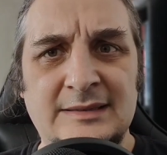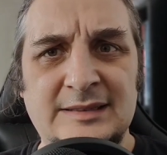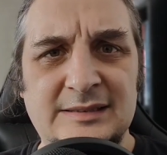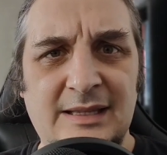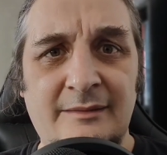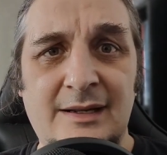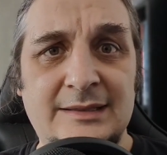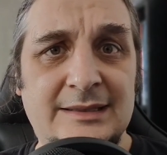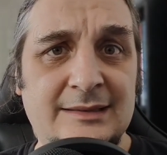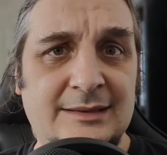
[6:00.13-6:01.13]
System
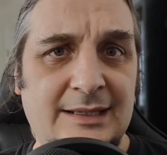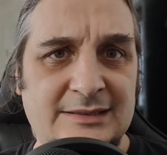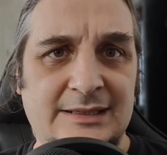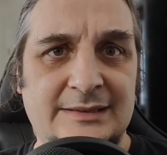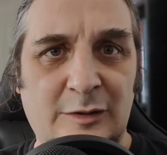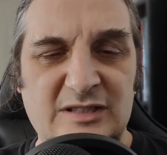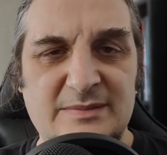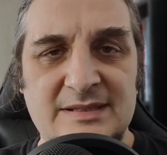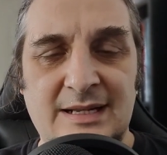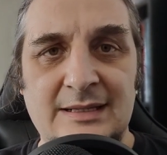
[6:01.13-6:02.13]
walki też nie jest jakoś
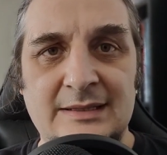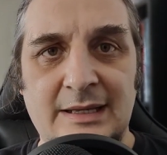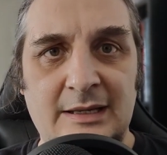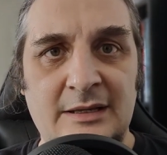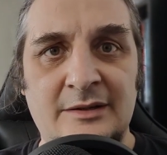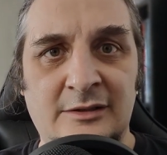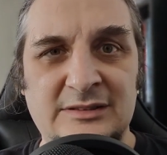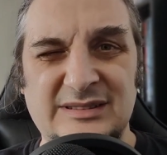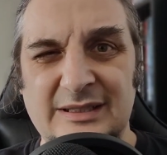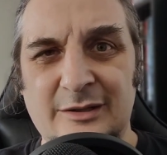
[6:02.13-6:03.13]
specjalnie
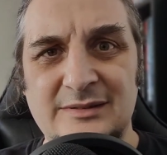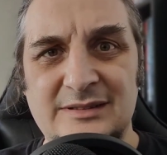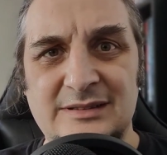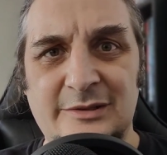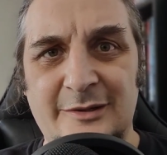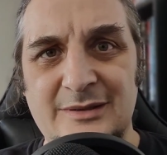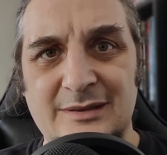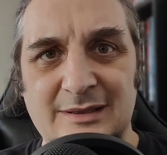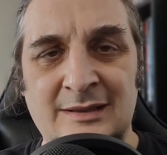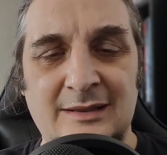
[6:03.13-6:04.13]
odstający od
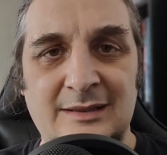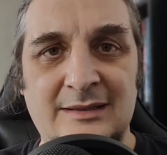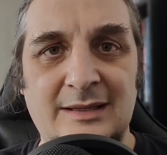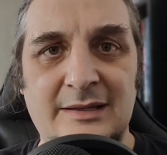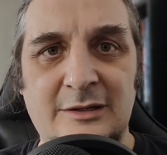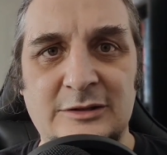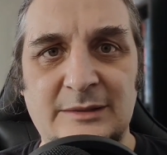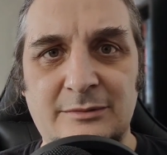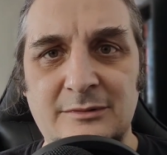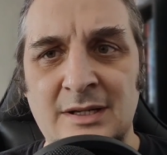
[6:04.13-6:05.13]
innych gier tego
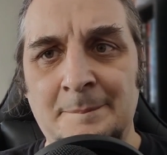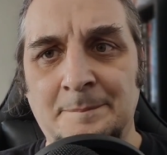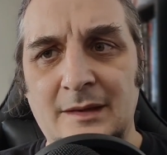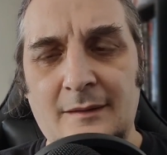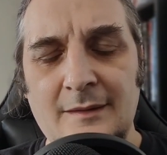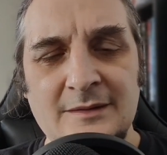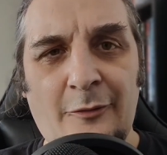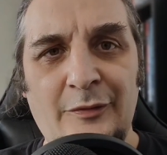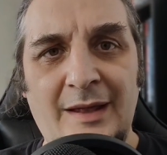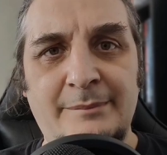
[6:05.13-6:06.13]
typu. Natomiast to,
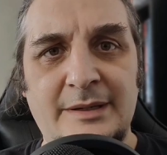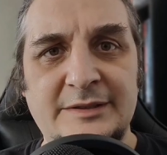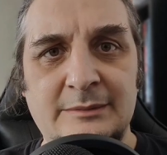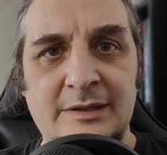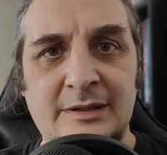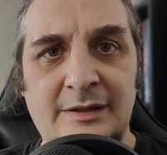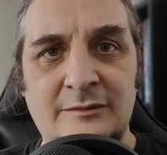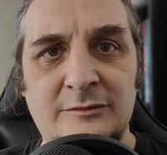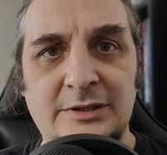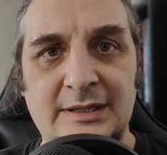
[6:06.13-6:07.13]
co najbardziej mnie
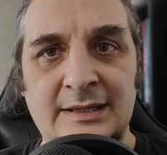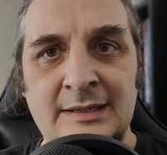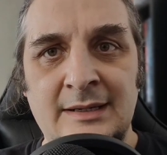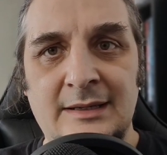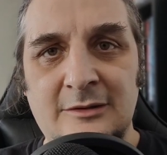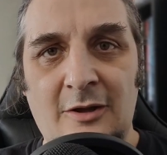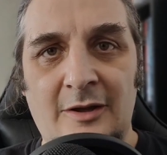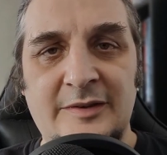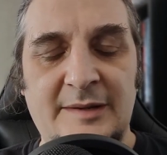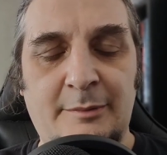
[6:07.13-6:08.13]
denerwuje, i to
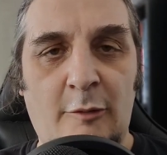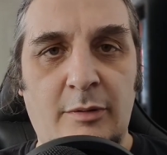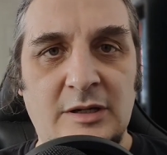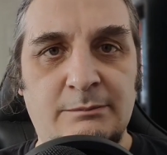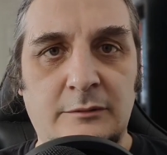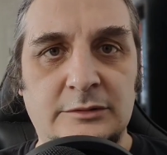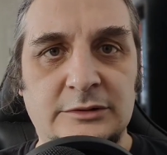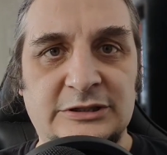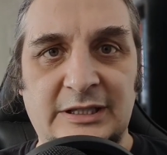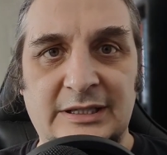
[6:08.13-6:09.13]
jest też prawdopodobnie powód,
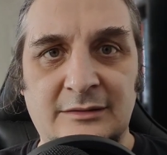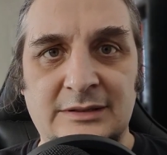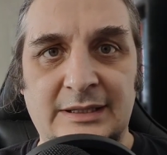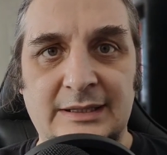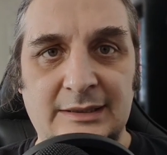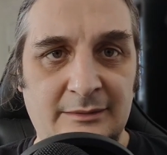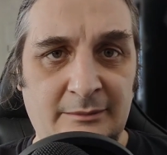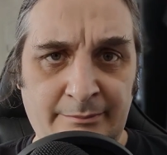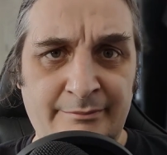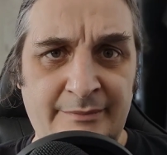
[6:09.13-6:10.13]
że tutaj
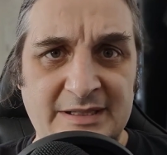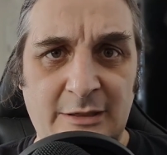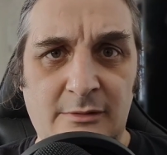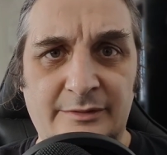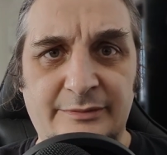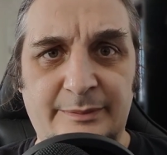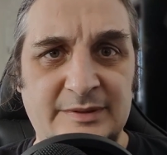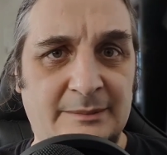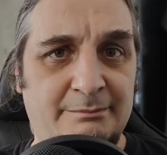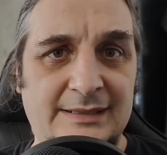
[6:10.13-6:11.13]
maczało w
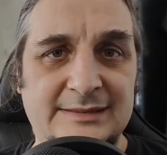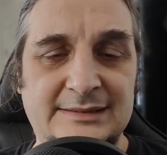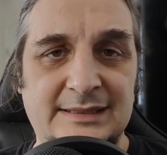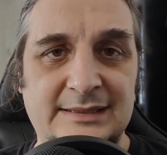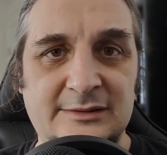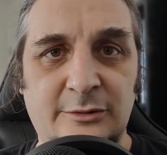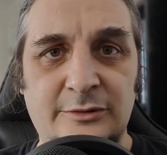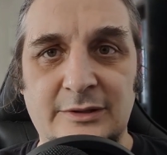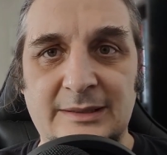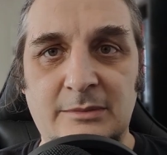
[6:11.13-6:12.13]
tym palce
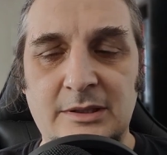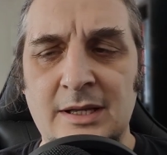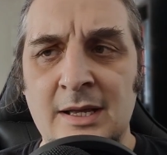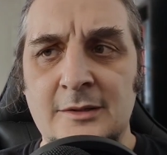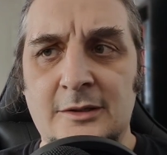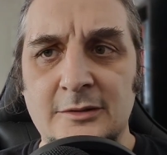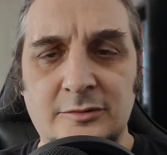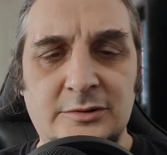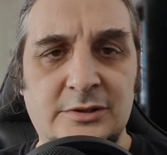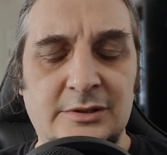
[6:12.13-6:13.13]
studio Ghibli,
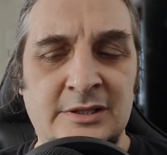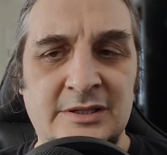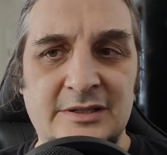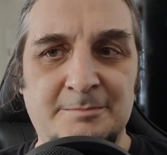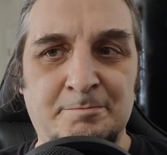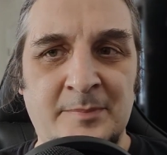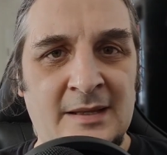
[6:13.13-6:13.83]
otóż. Yy,